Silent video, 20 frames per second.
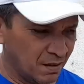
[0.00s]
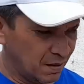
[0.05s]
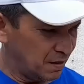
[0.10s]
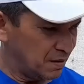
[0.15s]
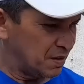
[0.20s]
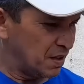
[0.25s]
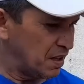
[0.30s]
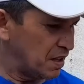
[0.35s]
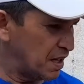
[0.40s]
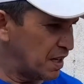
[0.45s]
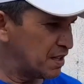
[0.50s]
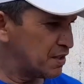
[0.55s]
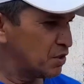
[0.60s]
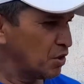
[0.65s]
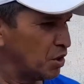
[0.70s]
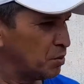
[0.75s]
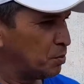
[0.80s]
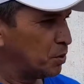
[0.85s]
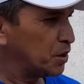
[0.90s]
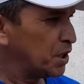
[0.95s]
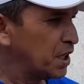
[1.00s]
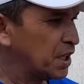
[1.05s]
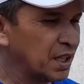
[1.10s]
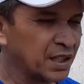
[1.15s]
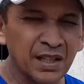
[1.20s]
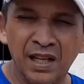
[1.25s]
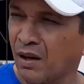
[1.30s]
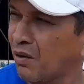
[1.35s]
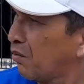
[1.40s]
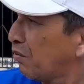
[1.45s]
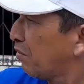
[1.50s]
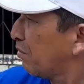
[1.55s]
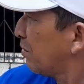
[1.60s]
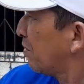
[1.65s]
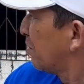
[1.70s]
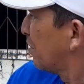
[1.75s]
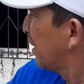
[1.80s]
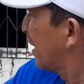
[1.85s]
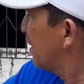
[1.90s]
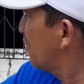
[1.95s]
Sem eles nós não poderia estar com,
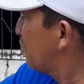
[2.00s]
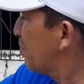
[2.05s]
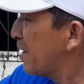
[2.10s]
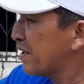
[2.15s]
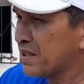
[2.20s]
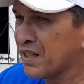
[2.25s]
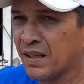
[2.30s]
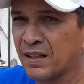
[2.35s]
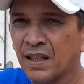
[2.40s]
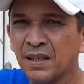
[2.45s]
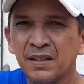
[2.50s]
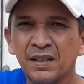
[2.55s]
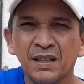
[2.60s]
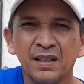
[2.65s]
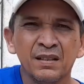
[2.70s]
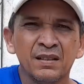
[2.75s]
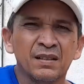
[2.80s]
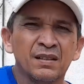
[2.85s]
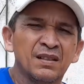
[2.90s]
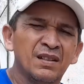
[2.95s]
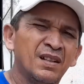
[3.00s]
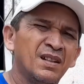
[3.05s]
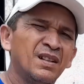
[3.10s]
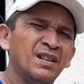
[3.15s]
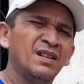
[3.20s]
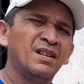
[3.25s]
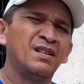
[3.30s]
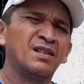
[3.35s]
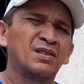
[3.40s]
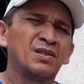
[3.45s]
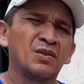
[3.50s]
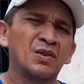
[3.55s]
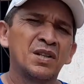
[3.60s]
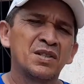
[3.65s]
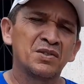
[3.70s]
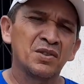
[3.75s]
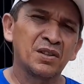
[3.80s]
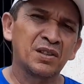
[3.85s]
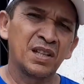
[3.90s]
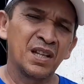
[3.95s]
nem começado aí, né? Então a gente
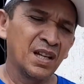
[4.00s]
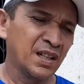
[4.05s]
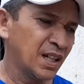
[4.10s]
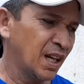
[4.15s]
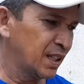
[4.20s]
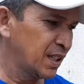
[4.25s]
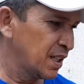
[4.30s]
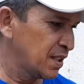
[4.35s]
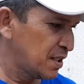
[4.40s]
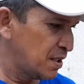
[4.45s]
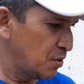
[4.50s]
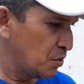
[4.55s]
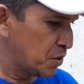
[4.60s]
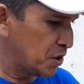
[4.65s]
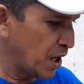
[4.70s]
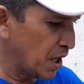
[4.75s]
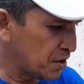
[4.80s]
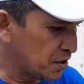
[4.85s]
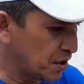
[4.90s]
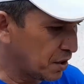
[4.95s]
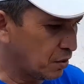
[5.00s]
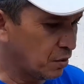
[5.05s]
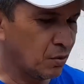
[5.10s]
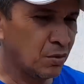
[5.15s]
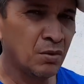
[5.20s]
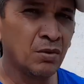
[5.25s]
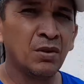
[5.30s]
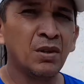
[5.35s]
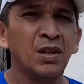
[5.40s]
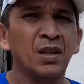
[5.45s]
só tem a agradecer o que já chegou